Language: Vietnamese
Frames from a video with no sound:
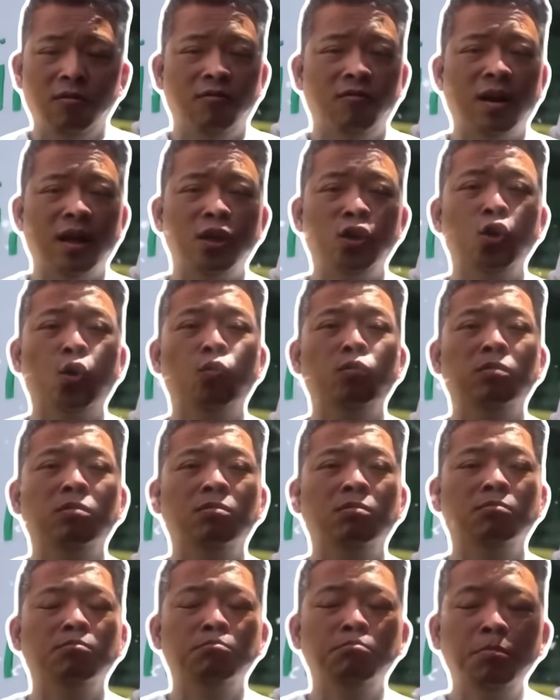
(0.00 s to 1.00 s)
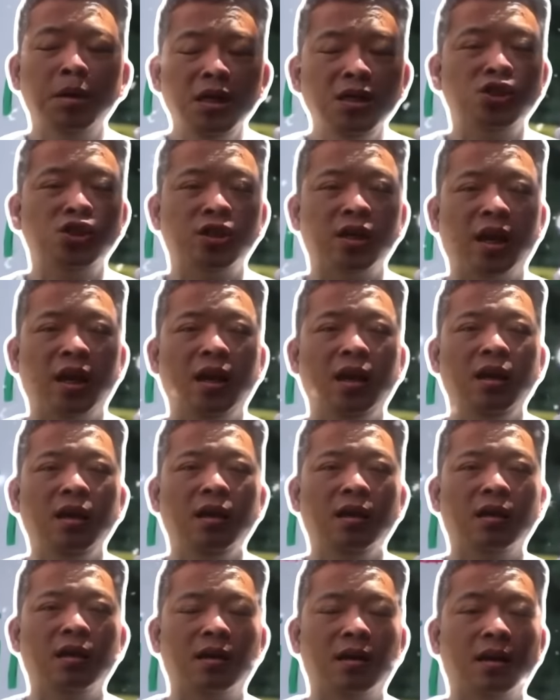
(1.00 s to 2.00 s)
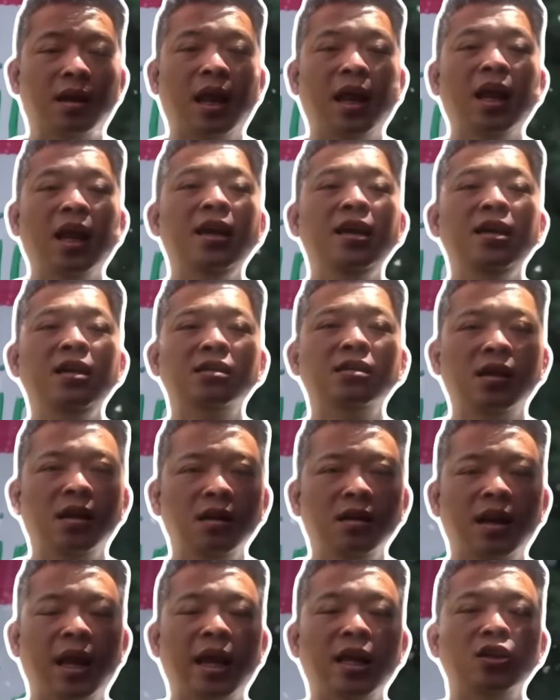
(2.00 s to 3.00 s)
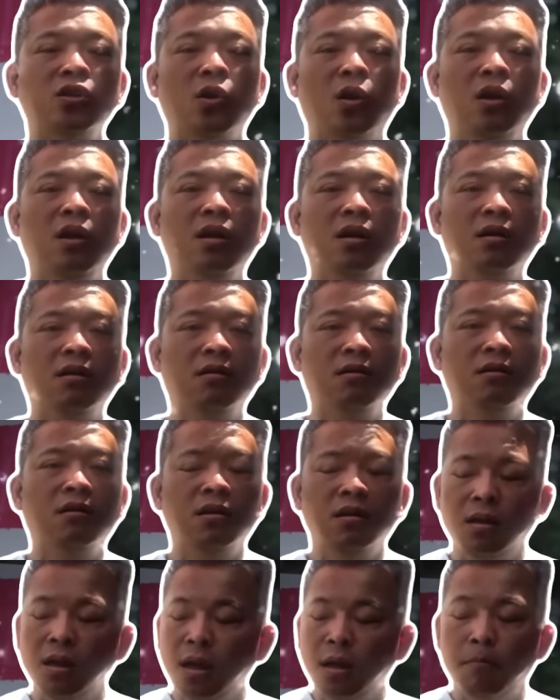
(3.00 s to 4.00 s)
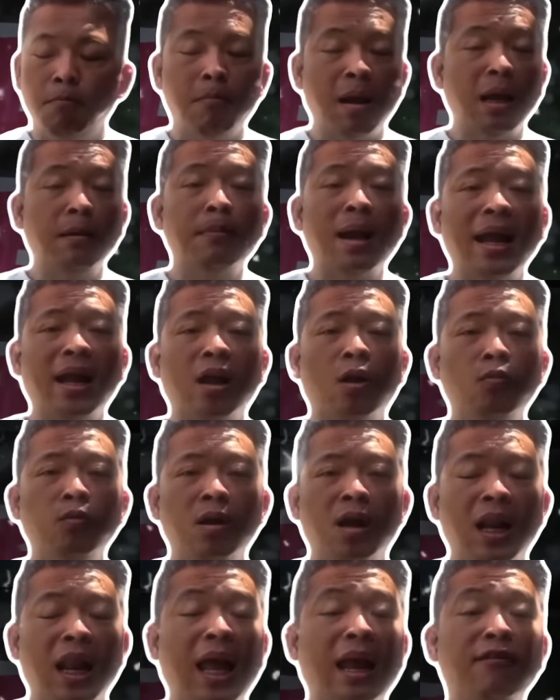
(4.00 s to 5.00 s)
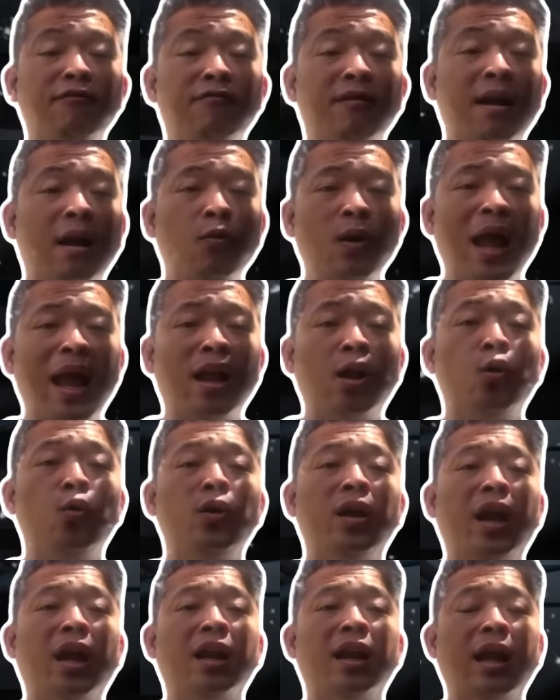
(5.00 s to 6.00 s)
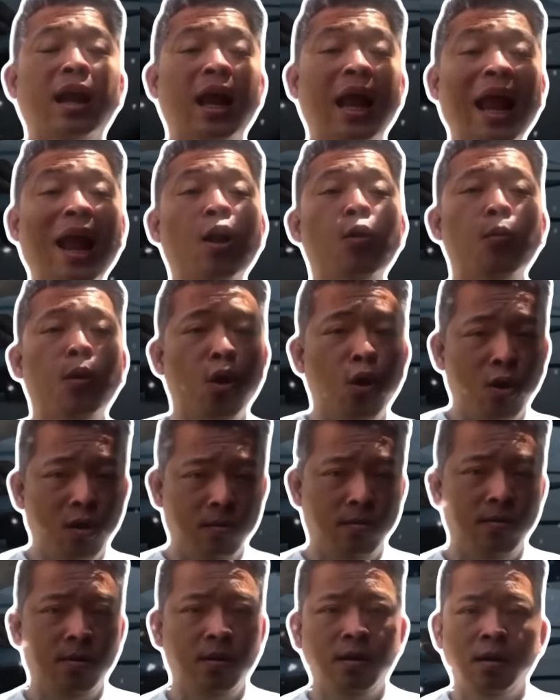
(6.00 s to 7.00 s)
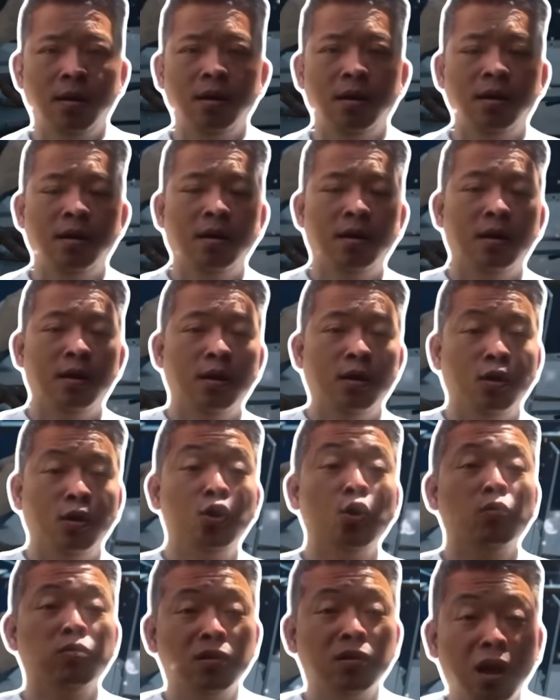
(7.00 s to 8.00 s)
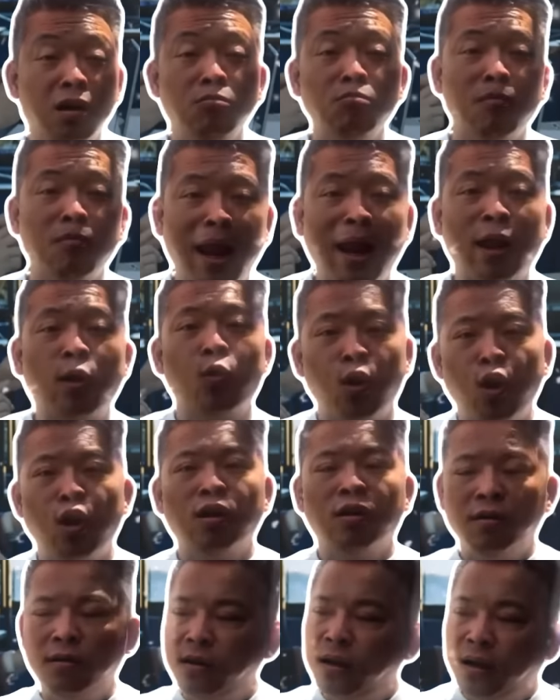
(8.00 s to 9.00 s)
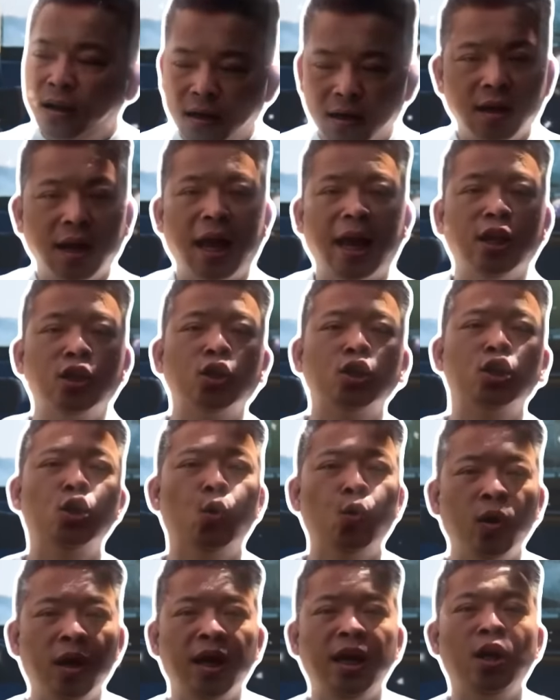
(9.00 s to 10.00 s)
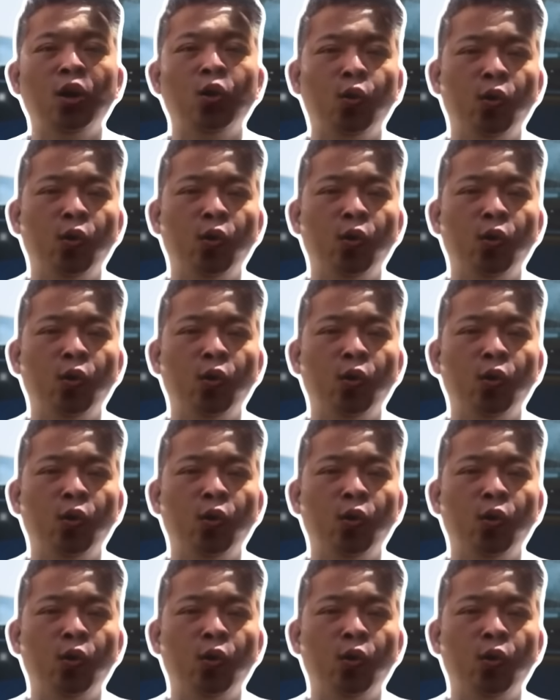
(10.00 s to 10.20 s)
và dùng binh sĩ để hy sinh để cho lực lượng máy bay không người lái pháo đài của Ukraine hao mòn dùng tính mạng của con người để cho vũ khí